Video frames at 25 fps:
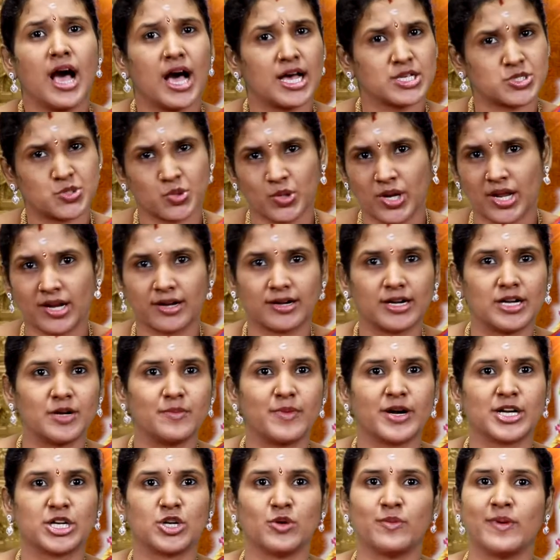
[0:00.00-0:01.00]
அசுரர்கள்
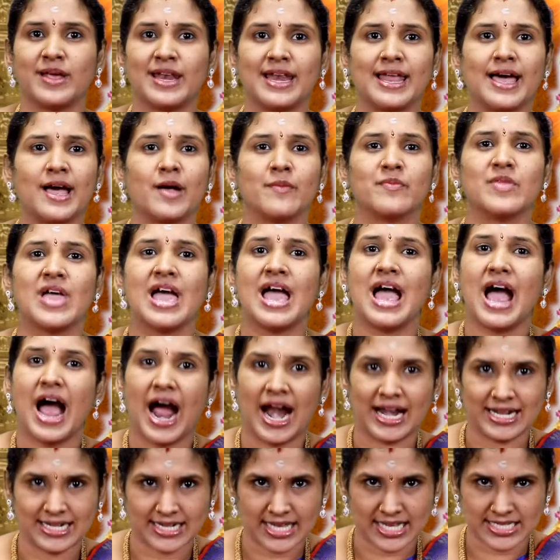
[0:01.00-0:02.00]
மட்டுமல்ல
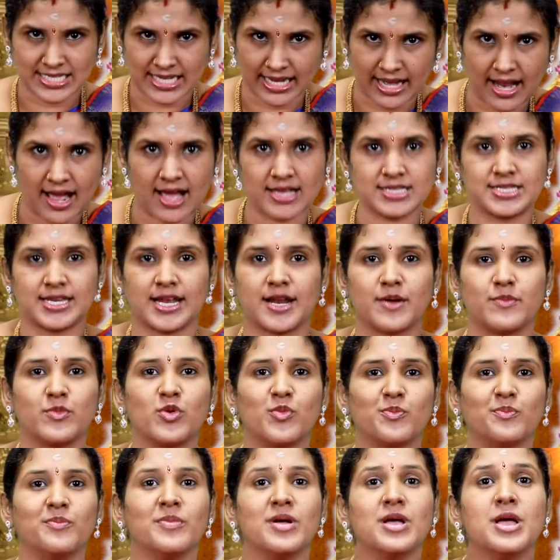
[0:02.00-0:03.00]
அண்ட
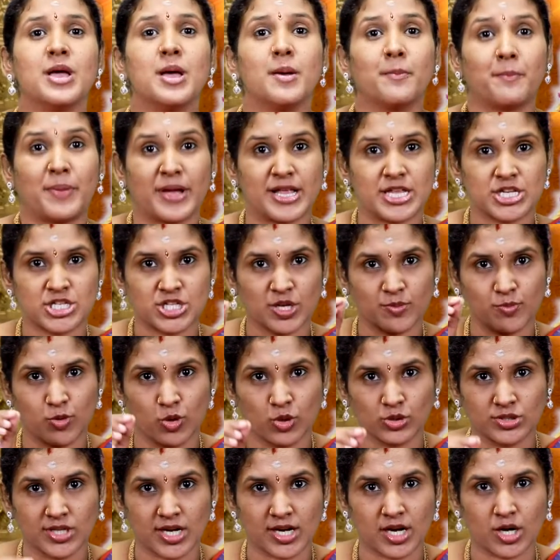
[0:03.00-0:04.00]
சராச்சரமும்
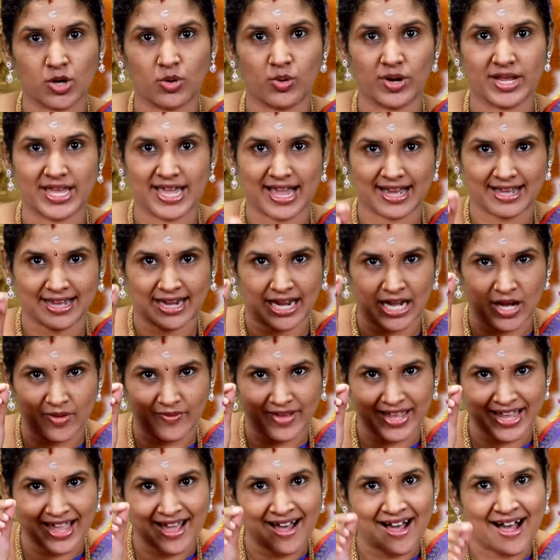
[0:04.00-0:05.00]
பஞ்சபூதங்களுடைய
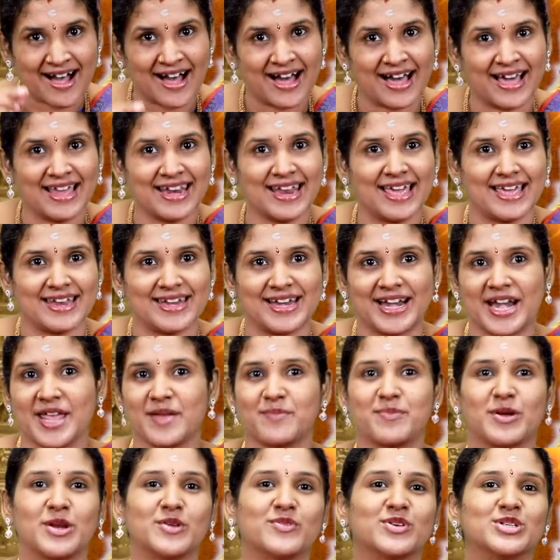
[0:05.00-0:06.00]
கலவையால்
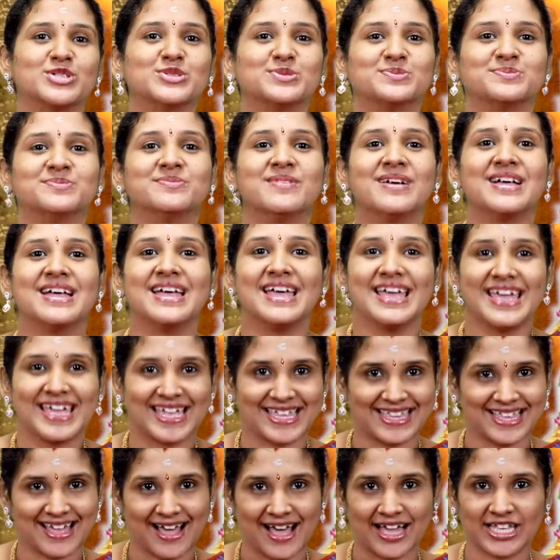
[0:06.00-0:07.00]
நடைபெறுவதும்
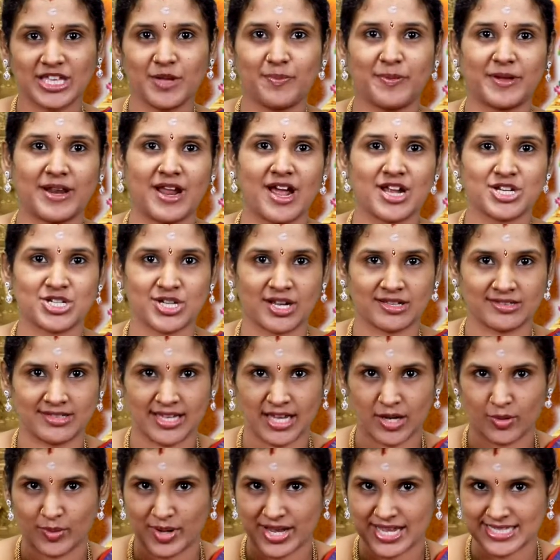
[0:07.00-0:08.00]
இந்த
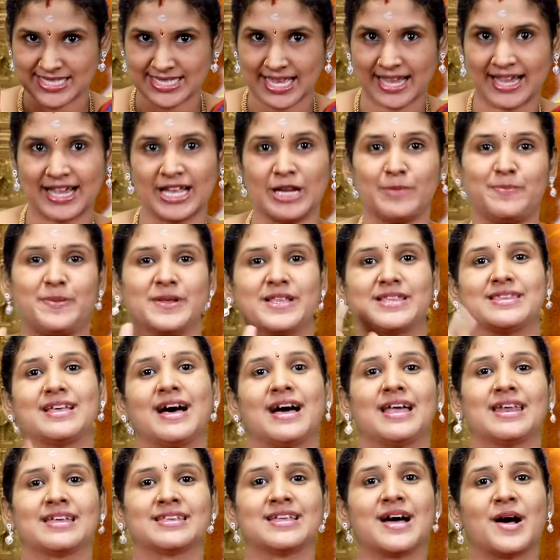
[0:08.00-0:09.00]
ஆதிபராசக்தியினுடைய
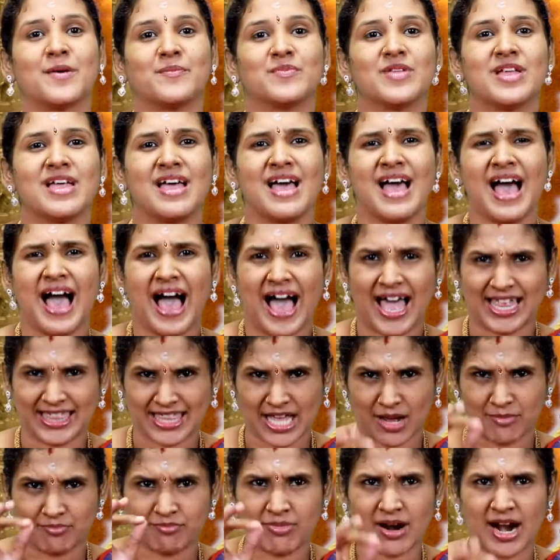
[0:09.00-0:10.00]
சங்கல்பத்தால் தான் அந்த
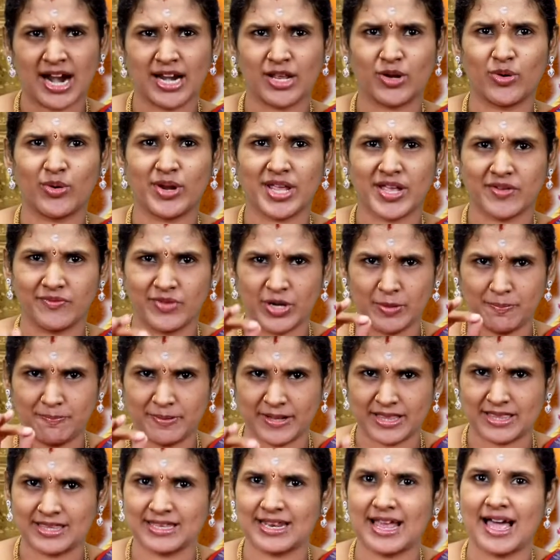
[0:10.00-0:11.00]
அம்பாளினுடைய
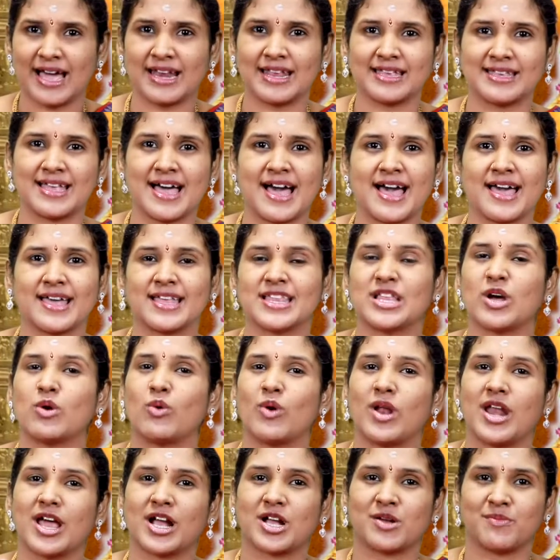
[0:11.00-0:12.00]
விருப்பத்தினால தான் இந்த
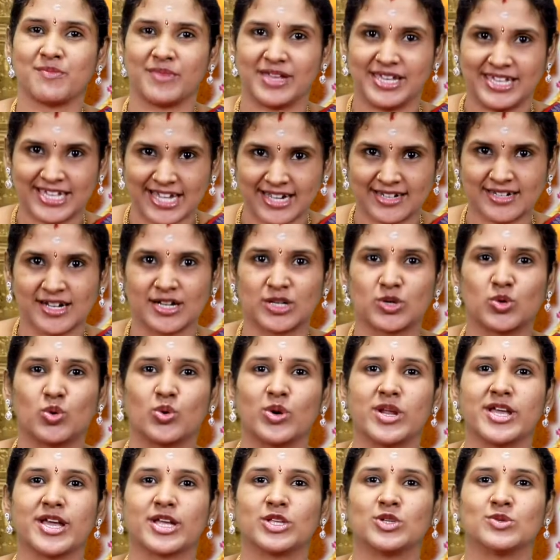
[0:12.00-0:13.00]
உலகம்
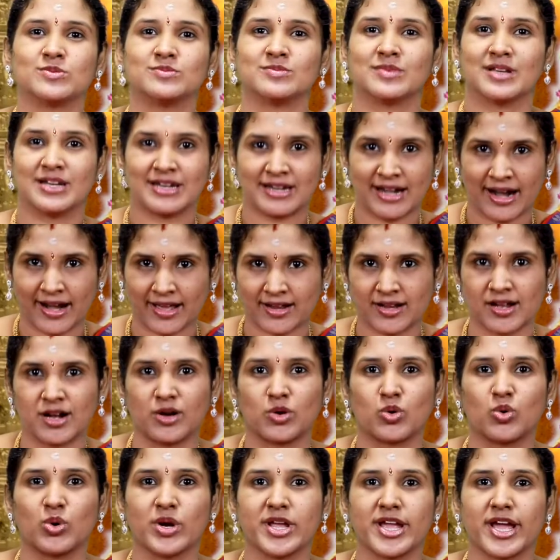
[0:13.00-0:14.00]
இயங்கக்கூடியதும்
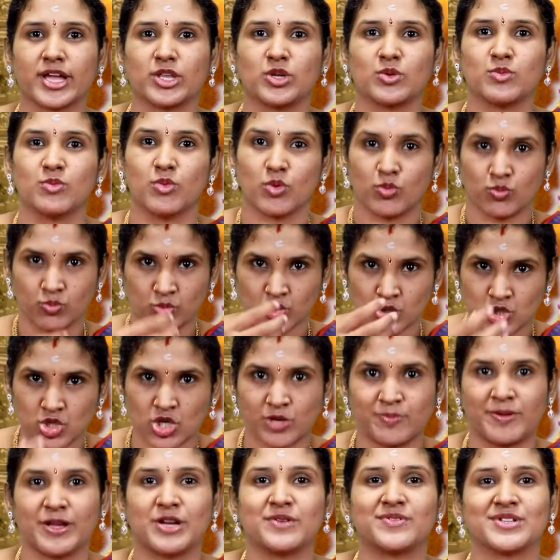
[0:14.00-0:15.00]
நடக்கக்கூடியதும்
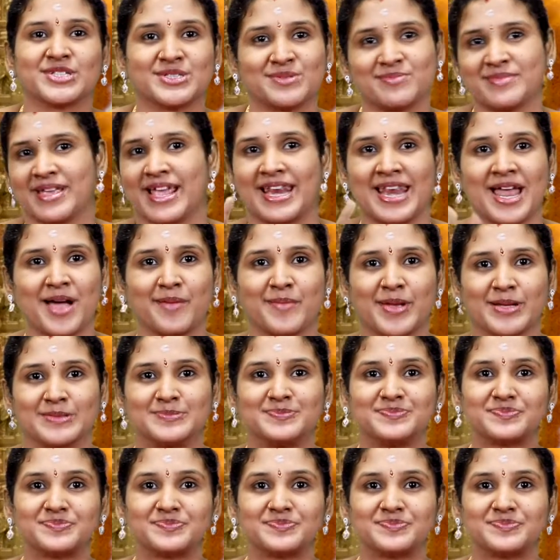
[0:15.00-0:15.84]
முற்று பெறுவதும் எல்லாமே